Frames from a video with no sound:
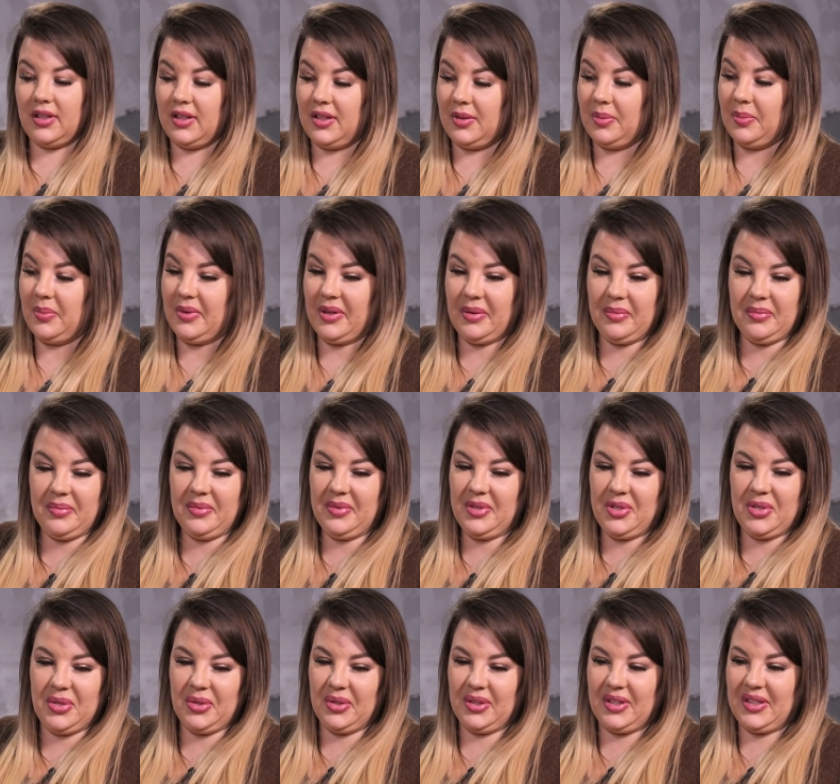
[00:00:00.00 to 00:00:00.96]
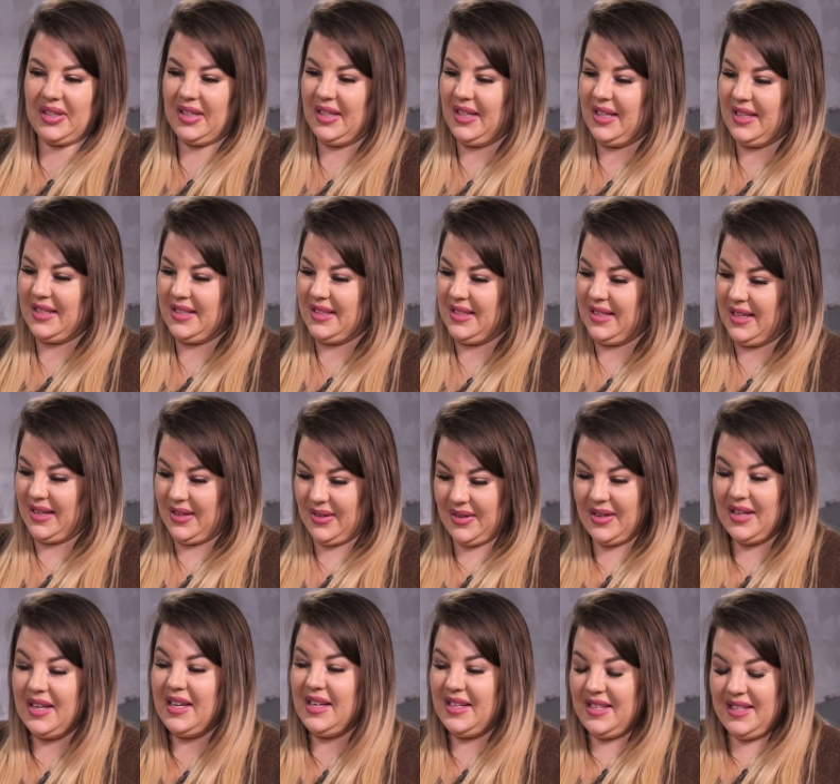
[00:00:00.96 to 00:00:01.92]
Это прям четко я знаю.
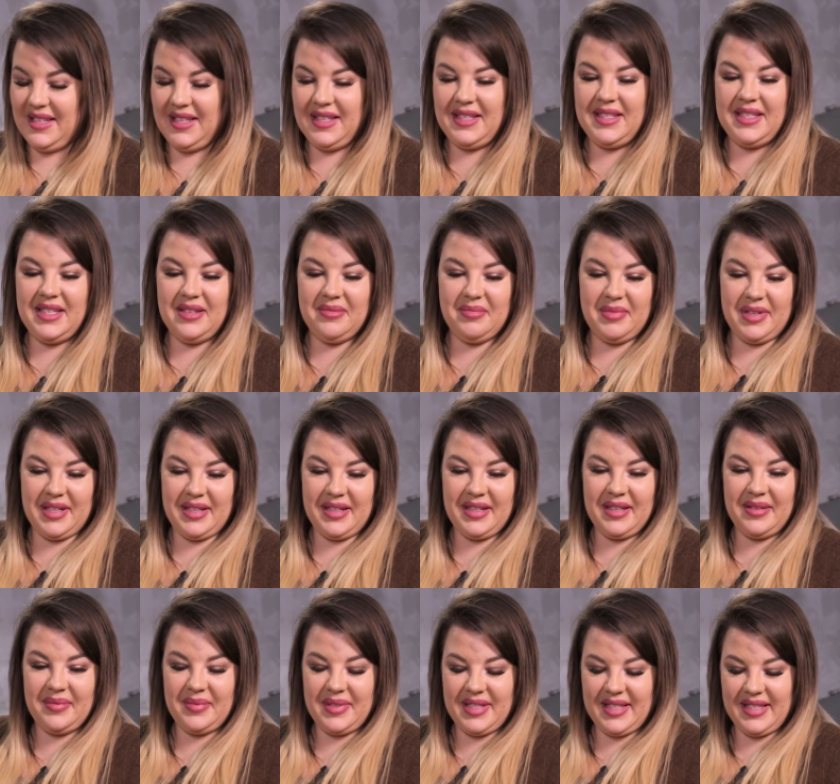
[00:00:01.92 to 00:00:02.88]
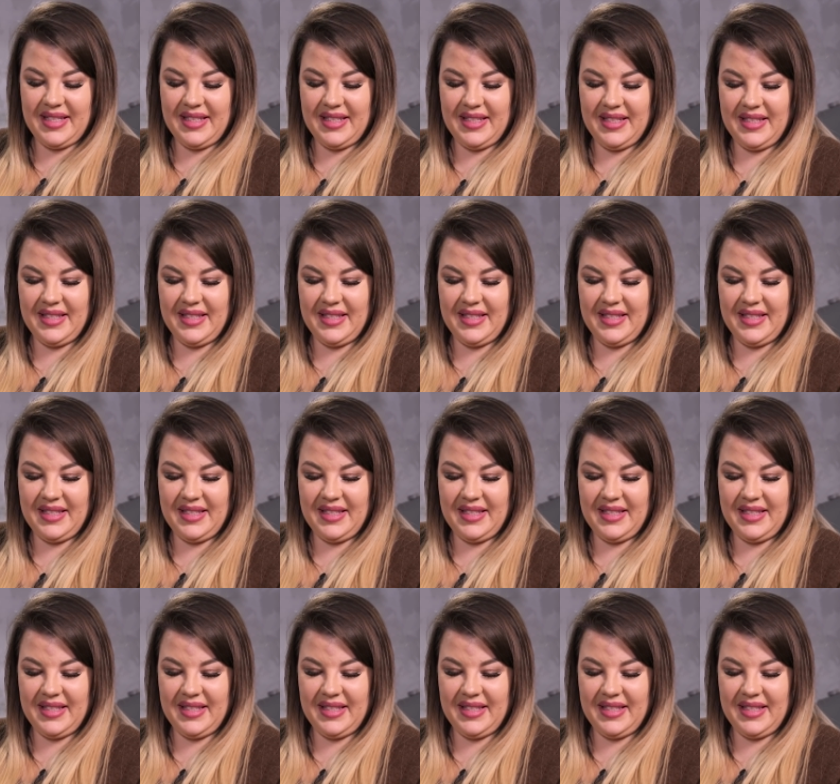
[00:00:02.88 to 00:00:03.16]
Да? Не Сим Демс.